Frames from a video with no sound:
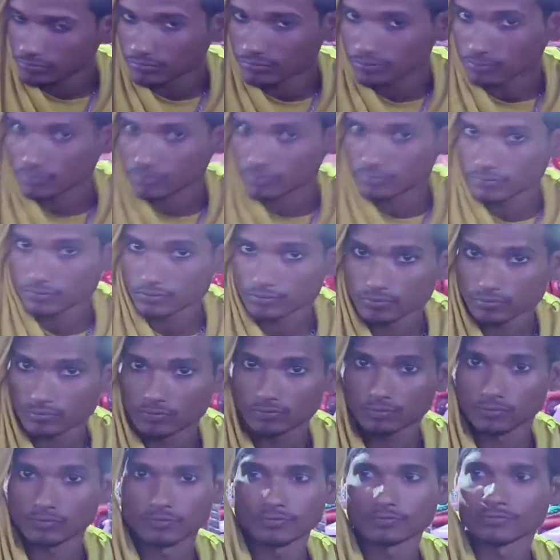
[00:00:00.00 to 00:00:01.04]
और
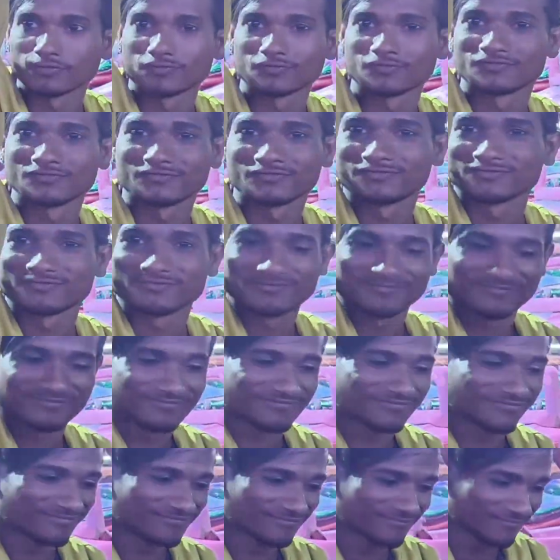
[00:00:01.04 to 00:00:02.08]
यहाँ पे ये छोटा वाला
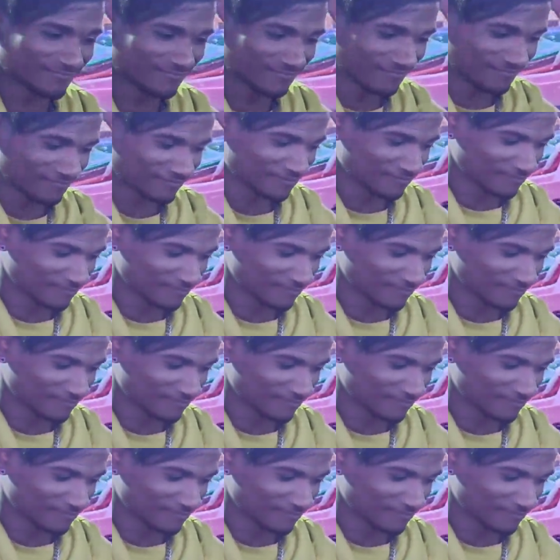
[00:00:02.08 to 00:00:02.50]
जो है